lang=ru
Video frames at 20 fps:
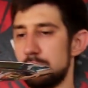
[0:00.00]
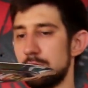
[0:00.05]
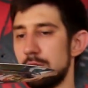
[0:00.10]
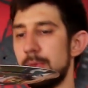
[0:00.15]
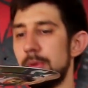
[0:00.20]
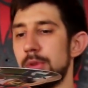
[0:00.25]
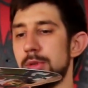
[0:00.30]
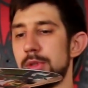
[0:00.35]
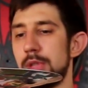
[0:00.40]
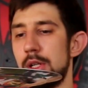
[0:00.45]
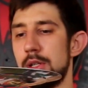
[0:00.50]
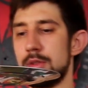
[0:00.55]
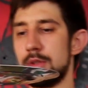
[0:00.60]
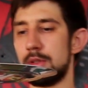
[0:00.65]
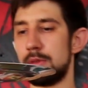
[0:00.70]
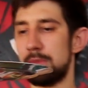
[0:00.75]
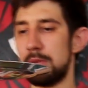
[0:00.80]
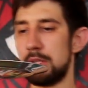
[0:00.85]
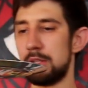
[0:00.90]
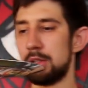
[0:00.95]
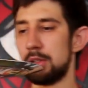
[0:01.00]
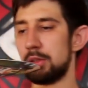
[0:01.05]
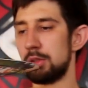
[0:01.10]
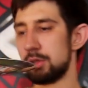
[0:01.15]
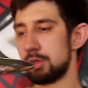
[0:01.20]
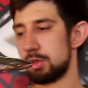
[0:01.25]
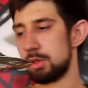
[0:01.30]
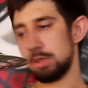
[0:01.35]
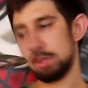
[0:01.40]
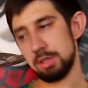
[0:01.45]
Что могу сразу отметить,
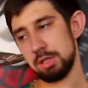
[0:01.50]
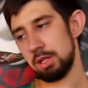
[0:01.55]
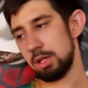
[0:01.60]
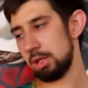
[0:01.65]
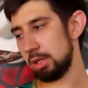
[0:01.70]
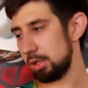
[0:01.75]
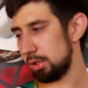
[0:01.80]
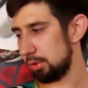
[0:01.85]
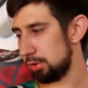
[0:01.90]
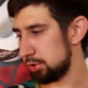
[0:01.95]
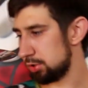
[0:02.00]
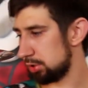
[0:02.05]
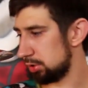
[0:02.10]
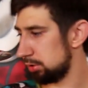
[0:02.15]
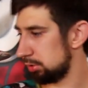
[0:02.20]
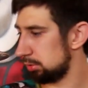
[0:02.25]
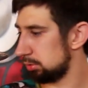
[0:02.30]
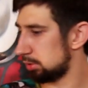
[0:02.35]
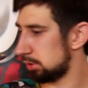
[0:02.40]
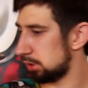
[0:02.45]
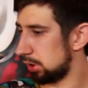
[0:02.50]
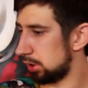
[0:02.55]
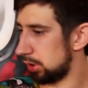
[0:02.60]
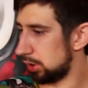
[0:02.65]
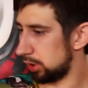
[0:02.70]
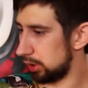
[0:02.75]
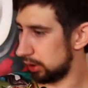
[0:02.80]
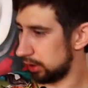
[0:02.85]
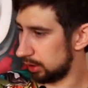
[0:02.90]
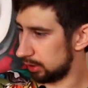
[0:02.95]
то что действительно очень
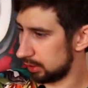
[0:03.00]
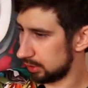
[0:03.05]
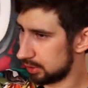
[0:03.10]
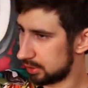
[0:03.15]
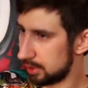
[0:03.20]
круто и то,